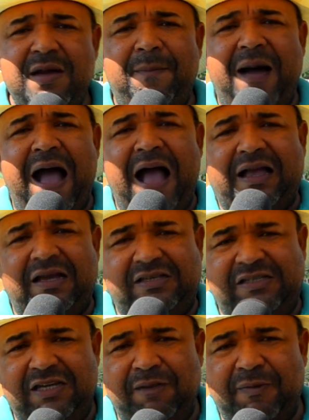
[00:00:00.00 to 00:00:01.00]
barracas
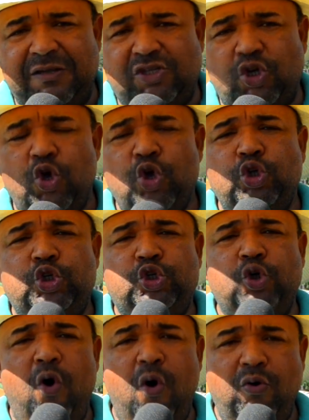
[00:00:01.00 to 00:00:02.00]
típicas,
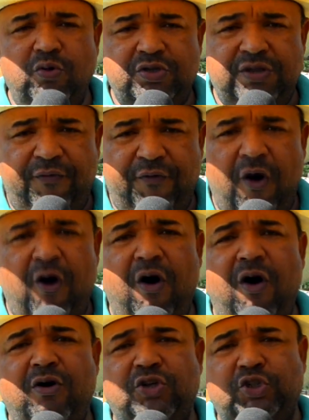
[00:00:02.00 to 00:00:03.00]
shows de
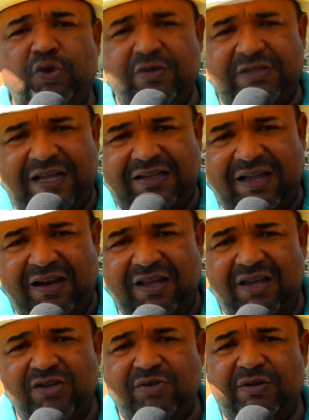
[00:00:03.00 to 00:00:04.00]
forró, show
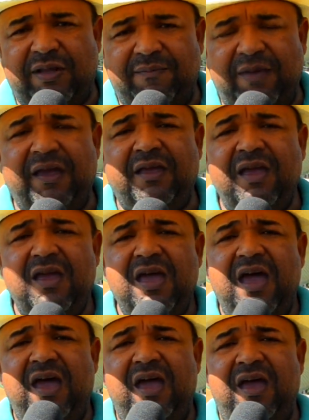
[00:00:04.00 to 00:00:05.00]
sertanejo também,
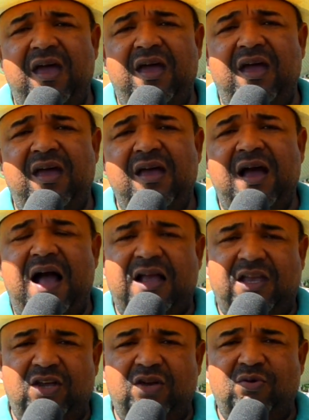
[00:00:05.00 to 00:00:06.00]
é,
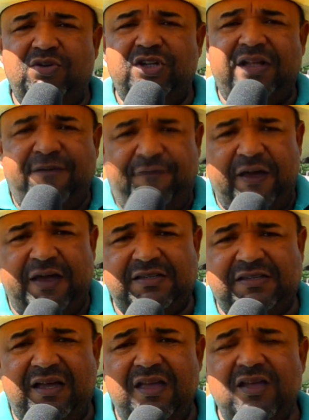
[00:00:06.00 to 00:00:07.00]
aqui no dia da
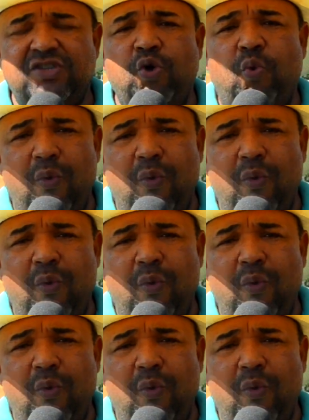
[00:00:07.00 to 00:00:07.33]
festa. São